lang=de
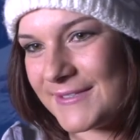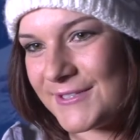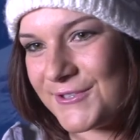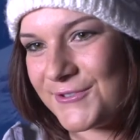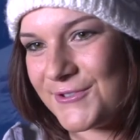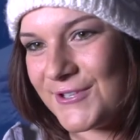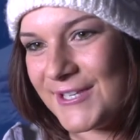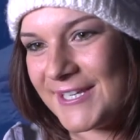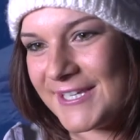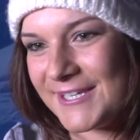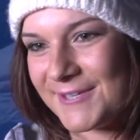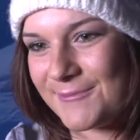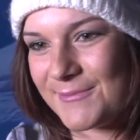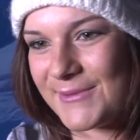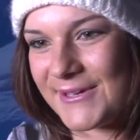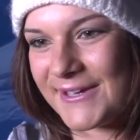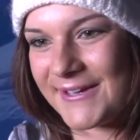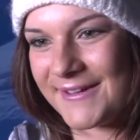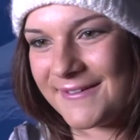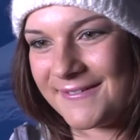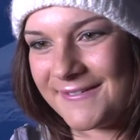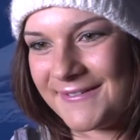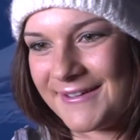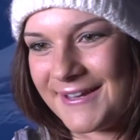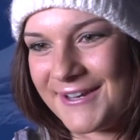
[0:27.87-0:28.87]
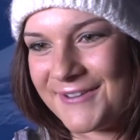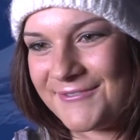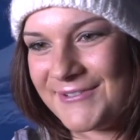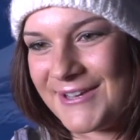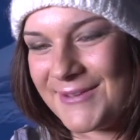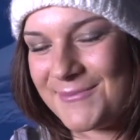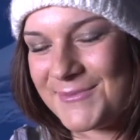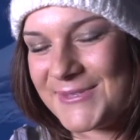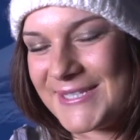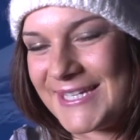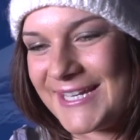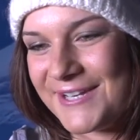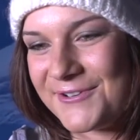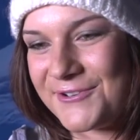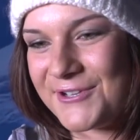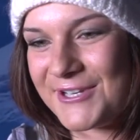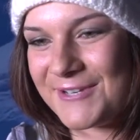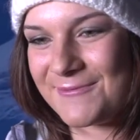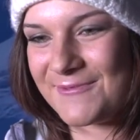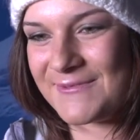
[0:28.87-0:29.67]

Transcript: Natürlich bei einer WM zählen nur die